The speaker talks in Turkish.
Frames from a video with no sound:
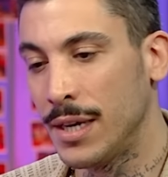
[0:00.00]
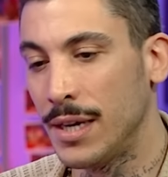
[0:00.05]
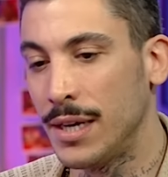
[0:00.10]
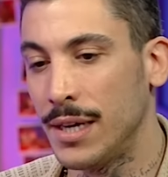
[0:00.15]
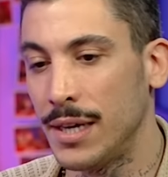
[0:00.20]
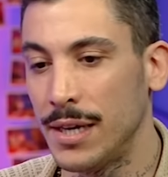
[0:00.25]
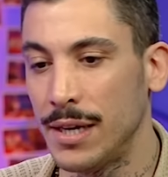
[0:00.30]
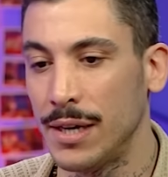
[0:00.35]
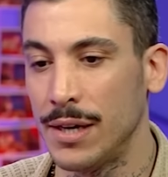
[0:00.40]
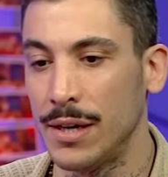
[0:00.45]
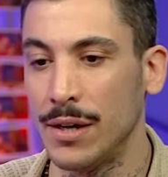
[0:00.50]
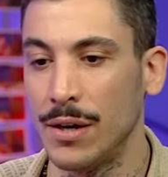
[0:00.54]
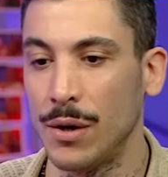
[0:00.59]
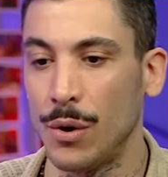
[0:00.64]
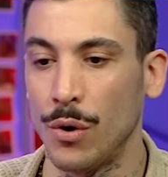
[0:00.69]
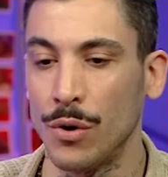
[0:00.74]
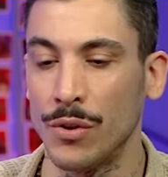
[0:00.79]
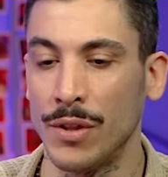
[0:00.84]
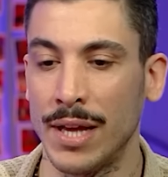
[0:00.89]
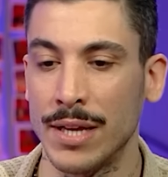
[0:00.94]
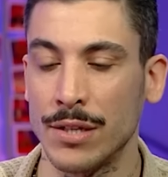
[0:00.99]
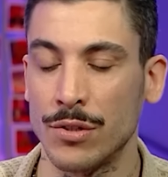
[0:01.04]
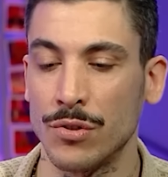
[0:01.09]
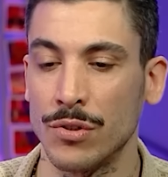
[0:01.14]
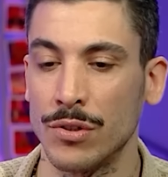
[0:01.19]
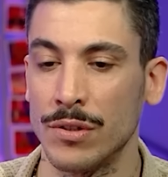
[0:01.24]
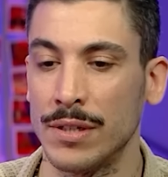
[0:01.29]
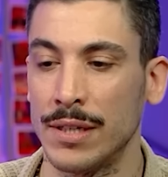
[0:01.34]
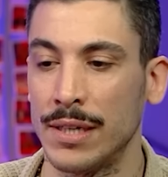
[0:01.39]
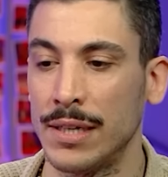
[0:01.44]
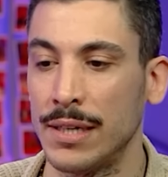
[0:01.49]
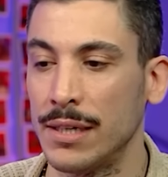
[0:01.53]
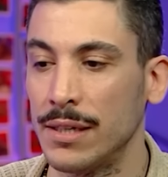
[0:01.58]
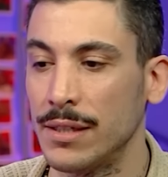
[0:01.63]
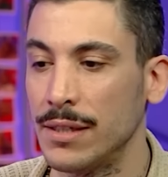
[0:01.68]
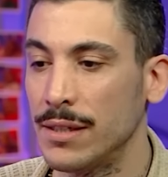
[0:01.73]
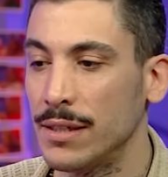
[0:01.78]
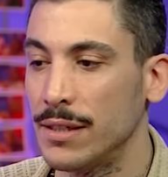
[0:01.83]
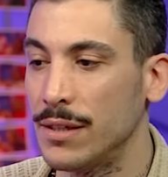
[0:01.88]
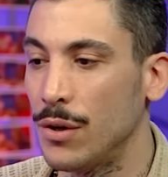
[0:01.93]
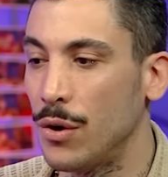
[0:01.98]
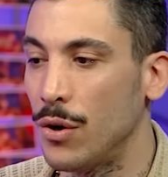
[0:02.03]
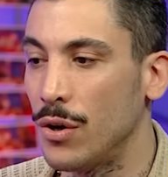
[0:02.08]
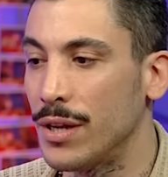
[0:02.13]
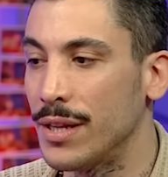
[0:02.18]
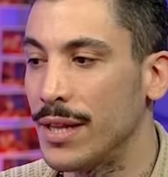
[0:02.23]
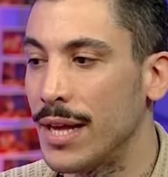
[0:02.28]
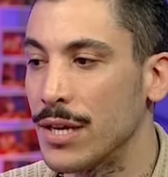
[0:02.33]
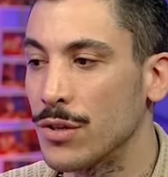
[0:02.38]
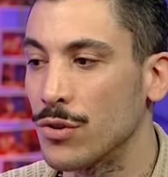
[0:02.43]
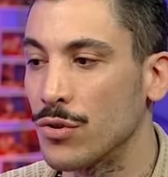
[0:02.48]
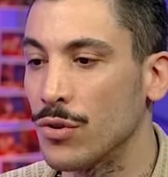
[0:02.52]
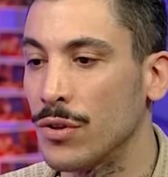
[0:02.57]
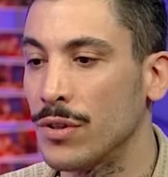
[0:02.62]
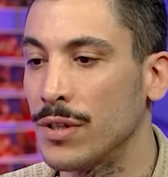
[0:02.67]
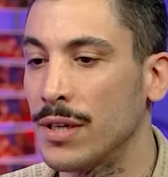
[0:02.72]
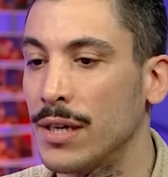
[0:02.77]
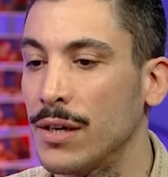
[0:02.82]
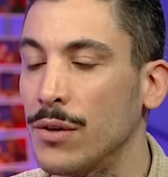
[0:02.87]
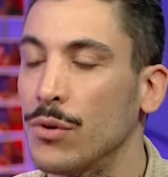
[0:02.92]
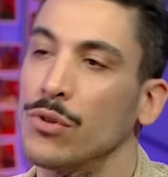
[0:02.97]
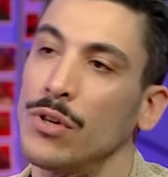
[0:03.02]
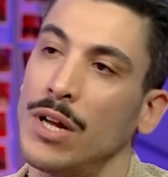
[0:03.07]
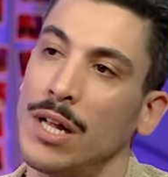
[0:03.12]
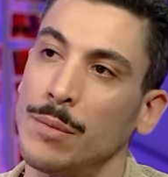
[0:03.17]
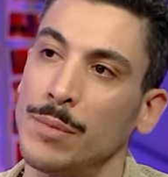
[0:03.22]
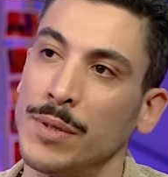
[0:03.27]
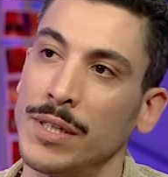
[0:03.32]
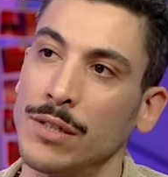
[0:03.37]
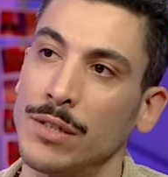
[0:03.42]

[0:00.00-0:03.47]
Ee, ondan sonra e, öğleden sonra onu almaya